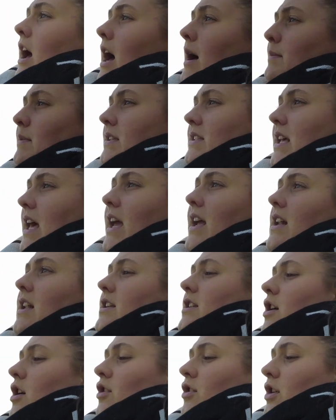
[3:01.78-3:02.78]
habe ich es
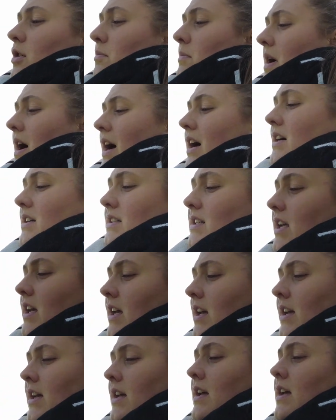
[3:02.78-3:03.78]
eigentlich auch gemacht.
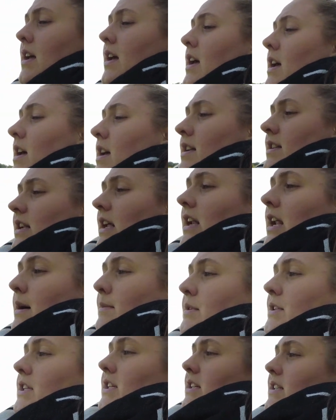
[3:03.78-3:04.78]
Dann
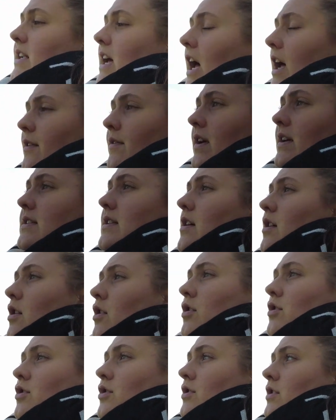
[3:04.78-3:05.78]
habe ich ihr teilweise
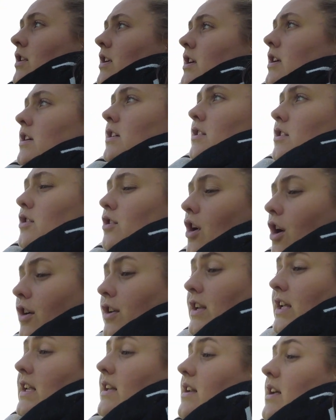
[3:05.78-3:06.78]
auch einen
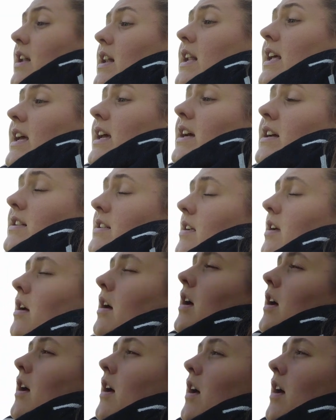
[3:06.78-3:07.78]
Knochen hingelegt,
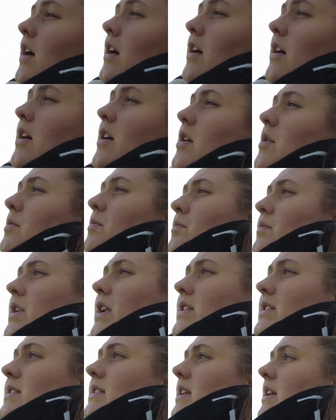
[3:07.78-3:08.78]
ähm,
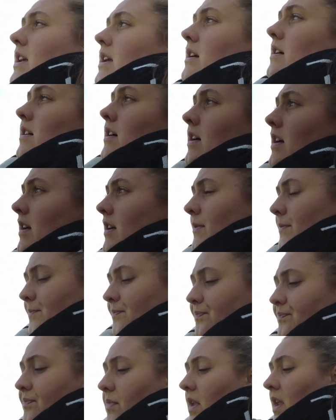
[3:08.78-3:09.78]
dass sie
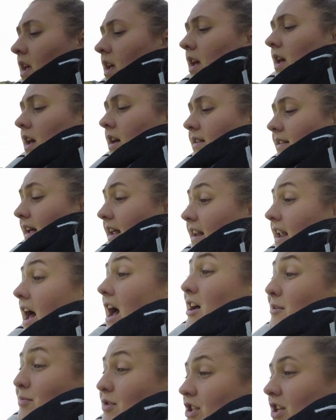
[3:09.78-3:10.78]

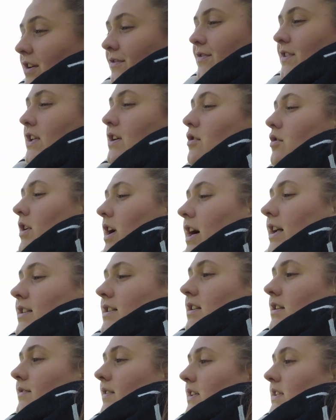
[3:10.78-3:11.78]
danach Beschäftigung
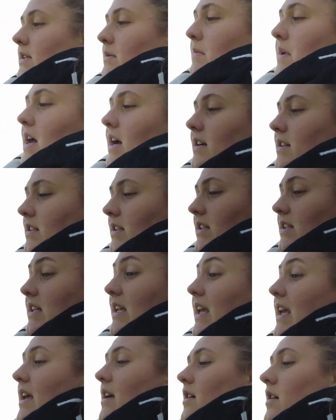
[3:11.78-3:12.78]
hatte, wenn sie merkt, ich
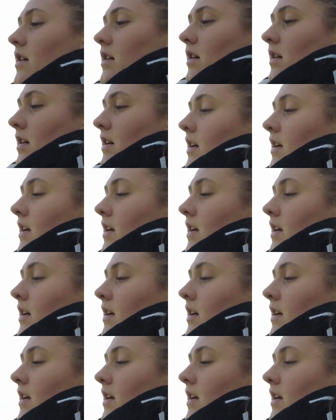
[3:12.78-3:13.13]
gehe.